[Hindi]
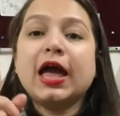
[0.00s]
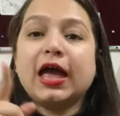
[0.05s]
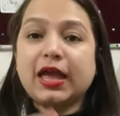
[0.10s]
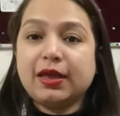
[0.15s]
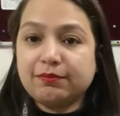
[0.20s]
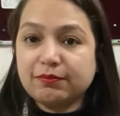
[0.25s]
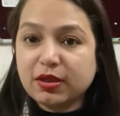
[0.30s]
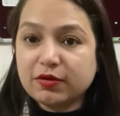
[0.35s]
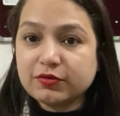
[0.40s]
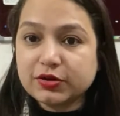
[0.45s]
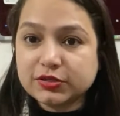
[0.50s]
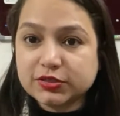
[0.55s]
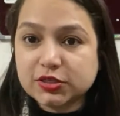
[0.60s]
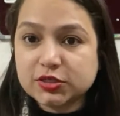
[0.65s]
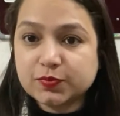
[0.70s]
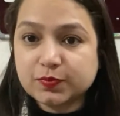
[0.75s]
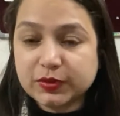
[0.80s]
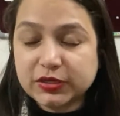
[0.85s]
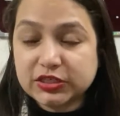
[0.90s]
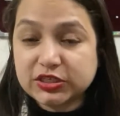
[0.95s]
एम बी
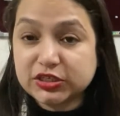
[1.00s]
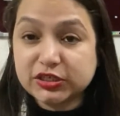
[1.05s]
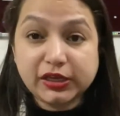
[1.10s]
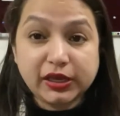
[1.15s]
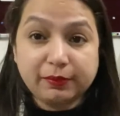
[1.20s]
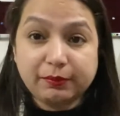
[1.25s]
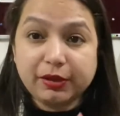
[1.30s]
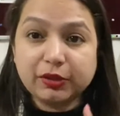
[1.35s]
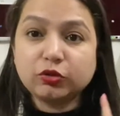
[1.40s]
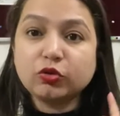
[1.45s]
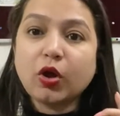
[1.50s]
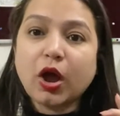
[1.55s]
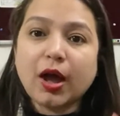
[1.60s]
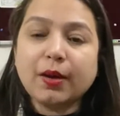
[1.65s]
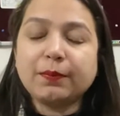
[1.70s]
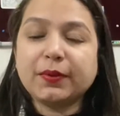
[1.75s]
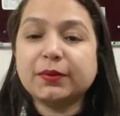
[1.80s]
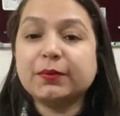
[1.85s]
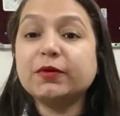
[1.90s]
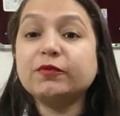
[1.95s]
वर्सेज पी जी डी एम ए तो
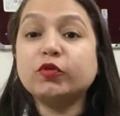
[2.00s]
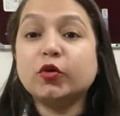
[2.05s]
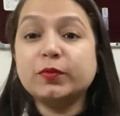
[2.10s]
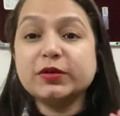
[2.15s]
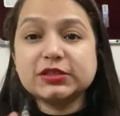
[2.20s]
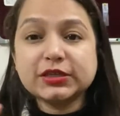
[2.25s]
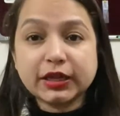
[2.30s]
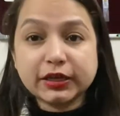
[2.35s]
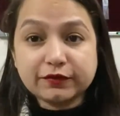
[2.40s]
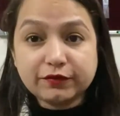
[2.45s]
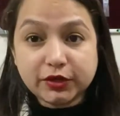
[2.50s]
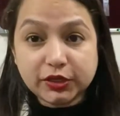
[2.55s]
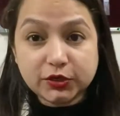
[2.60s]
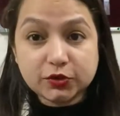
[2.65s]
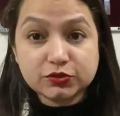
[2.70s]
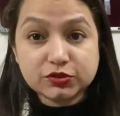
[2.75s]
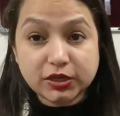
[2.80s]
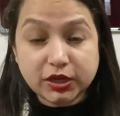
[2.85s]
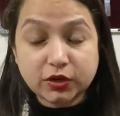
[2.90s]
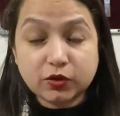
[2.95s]
आप एक बार वो भी सारी
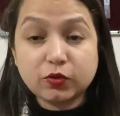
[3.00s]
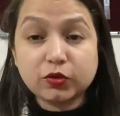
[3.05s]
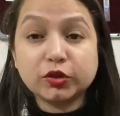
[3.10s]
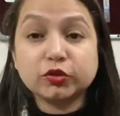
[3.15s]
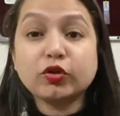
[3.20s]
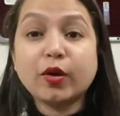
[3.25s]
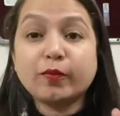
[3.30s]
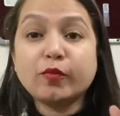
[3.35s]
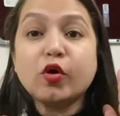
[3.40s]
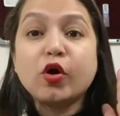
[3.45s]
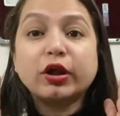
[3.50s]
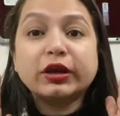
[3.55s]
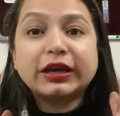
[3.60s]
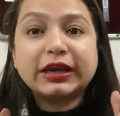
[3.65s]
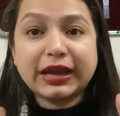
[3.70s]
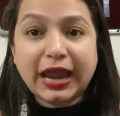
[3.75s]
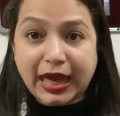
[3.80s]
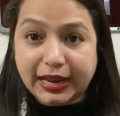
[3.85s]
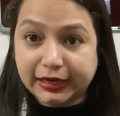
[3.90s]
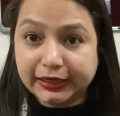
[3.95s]
वीडियोज देख लोगे तो आपको और
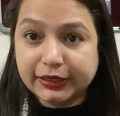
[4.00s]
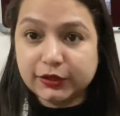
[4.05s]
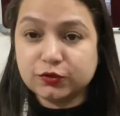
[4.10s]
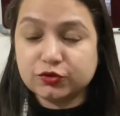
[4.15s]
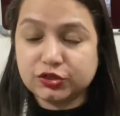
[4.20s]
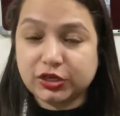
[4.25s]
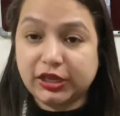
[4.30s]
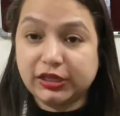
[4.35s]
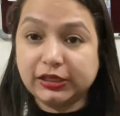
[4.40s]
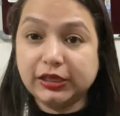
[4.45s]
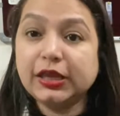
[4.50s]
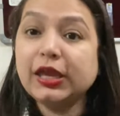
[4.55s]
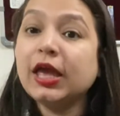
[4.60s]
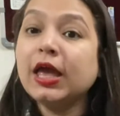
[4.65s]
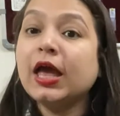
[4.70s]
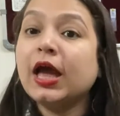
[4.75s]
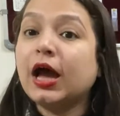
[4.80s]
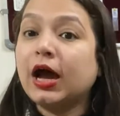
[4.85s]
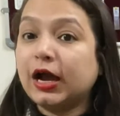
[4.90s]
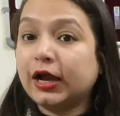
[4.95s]
क्लैरिटी हो जाएगी
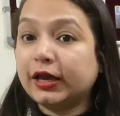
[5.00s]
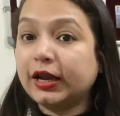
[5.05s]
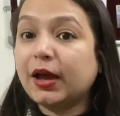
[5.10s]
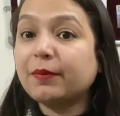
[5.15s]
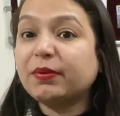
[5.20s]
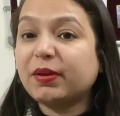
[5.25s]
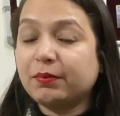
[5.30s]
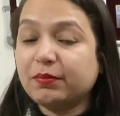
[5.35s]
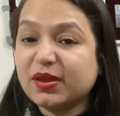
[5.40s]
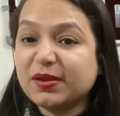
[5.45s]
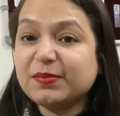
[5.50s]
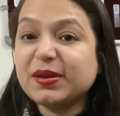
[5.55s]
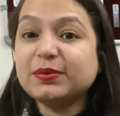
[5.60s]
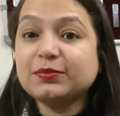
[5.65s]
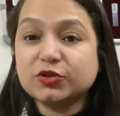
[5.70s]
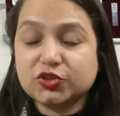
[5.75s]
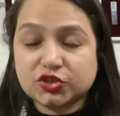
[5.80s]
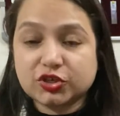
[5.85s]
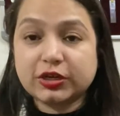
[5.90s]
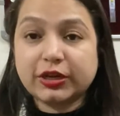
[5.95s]
अगर आप एम बी ए में
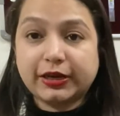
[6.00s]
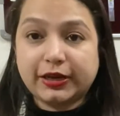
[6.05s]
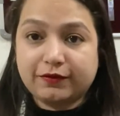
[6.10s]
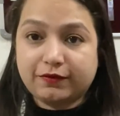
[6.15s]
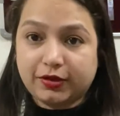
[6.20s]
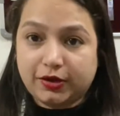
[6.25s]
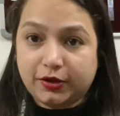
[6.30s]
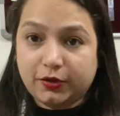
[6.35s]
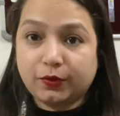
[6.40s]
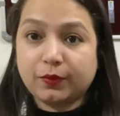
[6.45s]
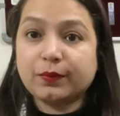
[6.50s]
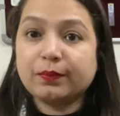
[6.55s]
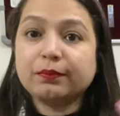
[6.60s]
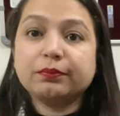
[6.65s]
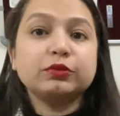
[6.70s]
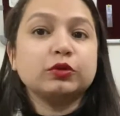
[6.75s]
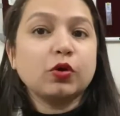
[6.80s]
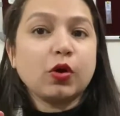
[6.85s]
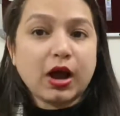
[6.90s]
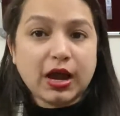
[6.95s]
एडमिशन लेने वाले हो
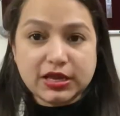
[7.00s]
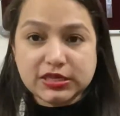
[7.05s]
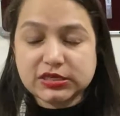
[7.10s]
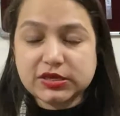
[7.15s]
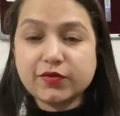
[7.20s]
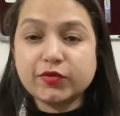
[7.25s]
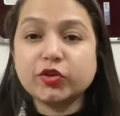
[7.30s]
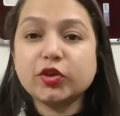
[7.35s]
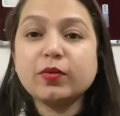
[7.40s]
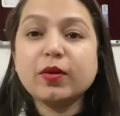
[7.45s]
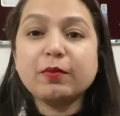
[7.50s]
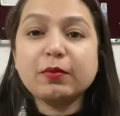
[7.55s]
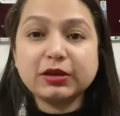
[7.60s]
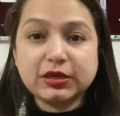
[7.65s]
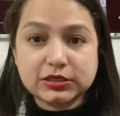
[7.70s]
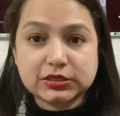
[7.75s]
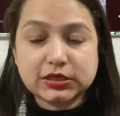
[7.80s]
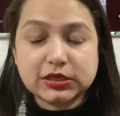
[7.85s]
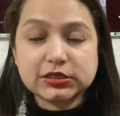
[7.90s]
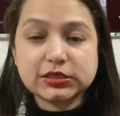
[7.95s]
तो आज की वीडियो में हम
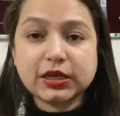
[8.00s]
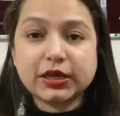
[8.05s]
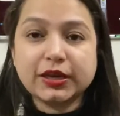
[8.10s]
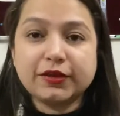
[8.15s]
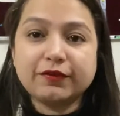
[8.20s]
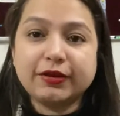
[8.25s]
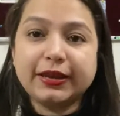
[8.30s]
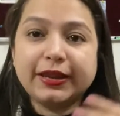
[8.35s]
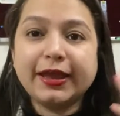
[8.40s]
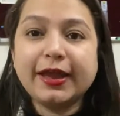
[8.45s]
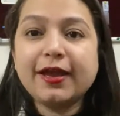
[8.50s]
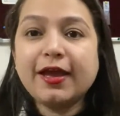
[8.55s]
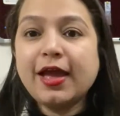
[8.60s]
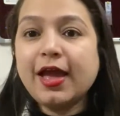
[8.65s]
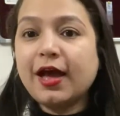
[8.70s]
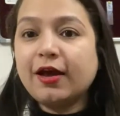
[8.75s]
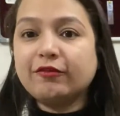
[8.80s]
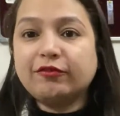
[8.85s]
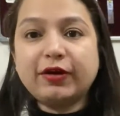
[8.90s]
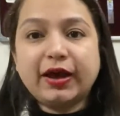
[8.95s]
डिस्कस करने वाले हैं
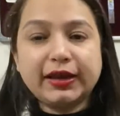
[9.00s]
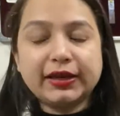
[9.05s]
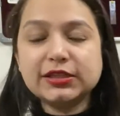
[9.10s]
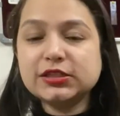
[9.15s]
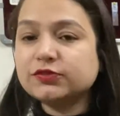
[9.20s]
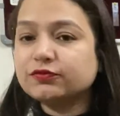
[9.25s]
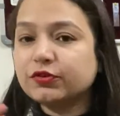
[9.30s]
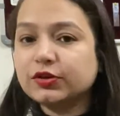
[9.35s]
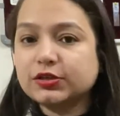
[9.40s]
फाइनेंस